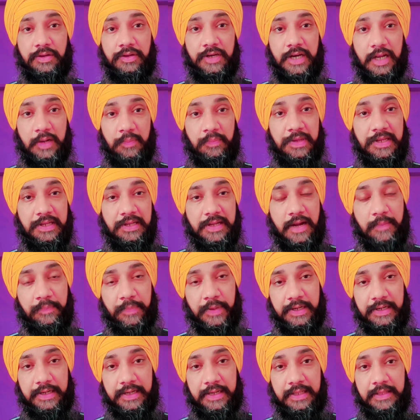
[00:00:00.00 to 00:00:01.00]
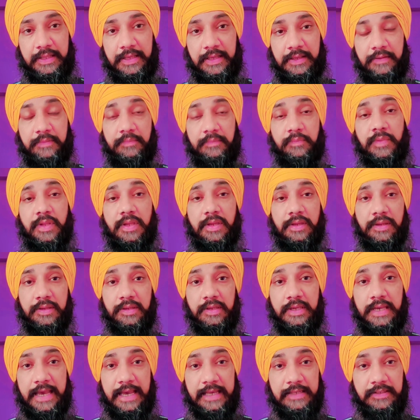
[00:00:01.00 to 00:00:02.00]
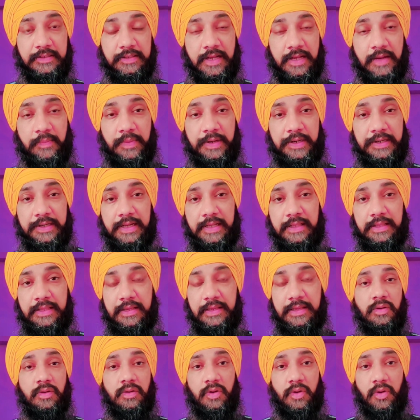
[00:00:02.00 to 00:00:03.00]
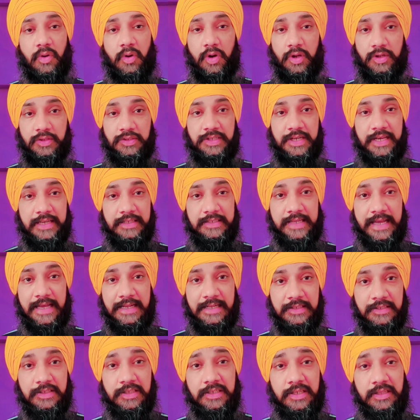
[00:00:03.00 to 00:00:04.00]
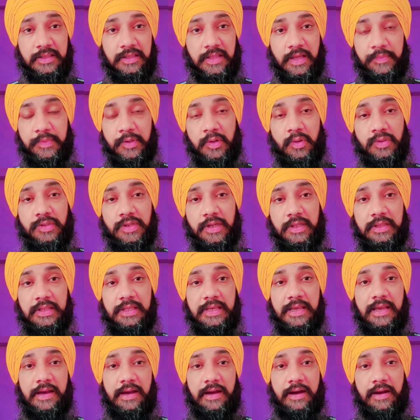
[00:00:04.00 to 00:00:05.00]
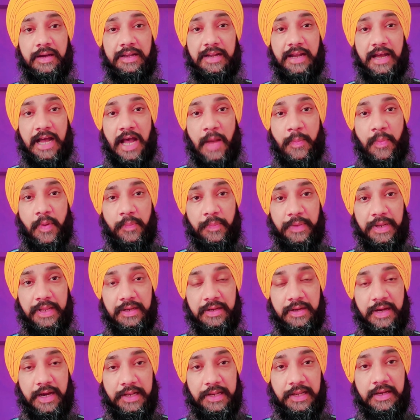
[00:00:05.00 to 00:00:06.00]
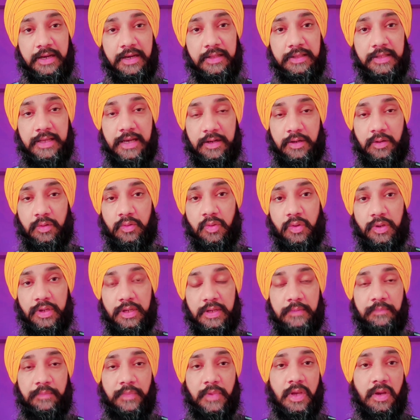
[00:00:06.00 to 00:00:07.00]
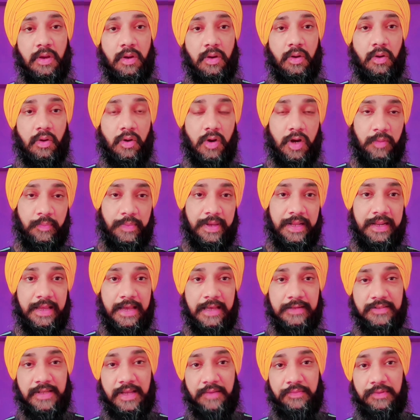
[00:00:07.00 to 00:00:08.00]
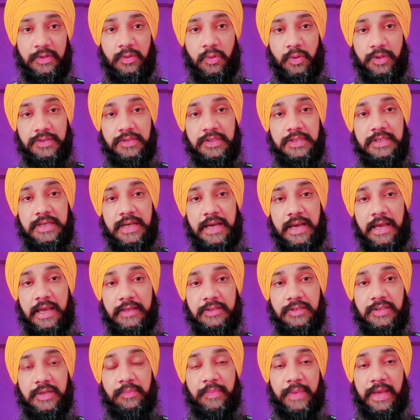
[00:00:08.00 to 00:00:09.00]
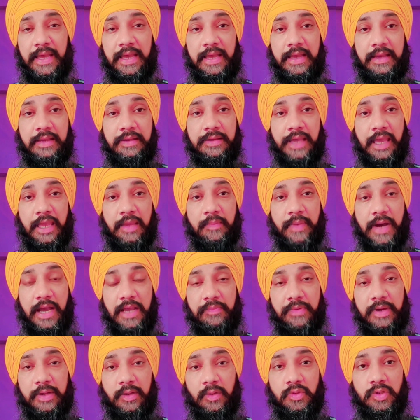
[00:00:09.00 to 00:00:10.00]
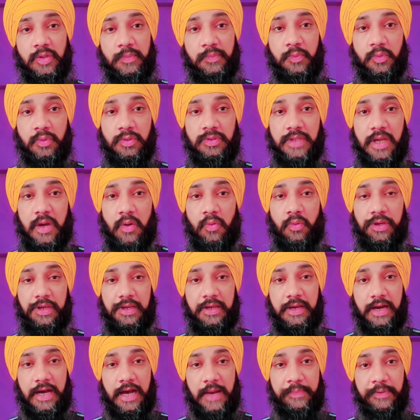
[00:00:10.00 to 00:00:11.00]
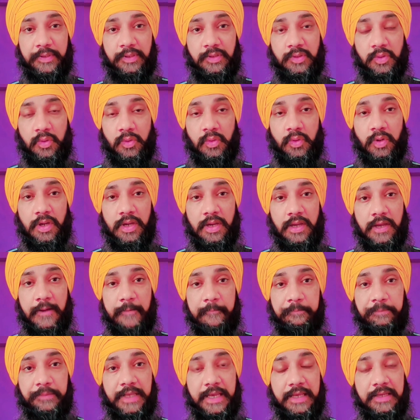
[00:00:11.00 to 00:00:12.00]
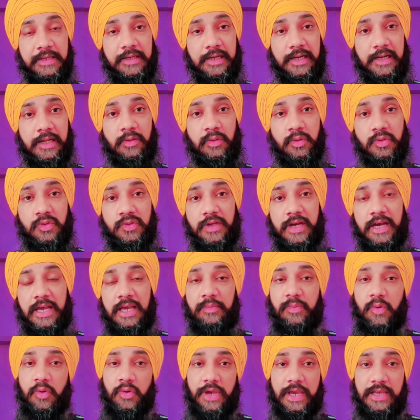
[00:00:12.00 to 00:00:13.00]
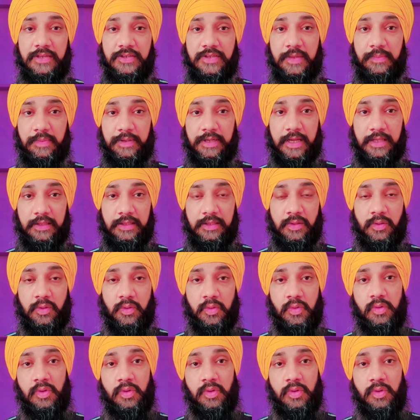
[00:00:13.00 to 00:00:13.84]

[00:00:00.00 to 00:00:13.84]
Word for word: गर्मी ना पड़ने दें गैस ना बनने दें और ये सारी चीज़ें तभी हो सकती है अगर आप अपने खाने का ध्यान रखोगे और मैंने ऐसा भी नोटिस किया है जब मैं कई भाई बहनों से पूछता हूँ कि आप जो दही वाला नुस्खा है वो कैसे बनाते हो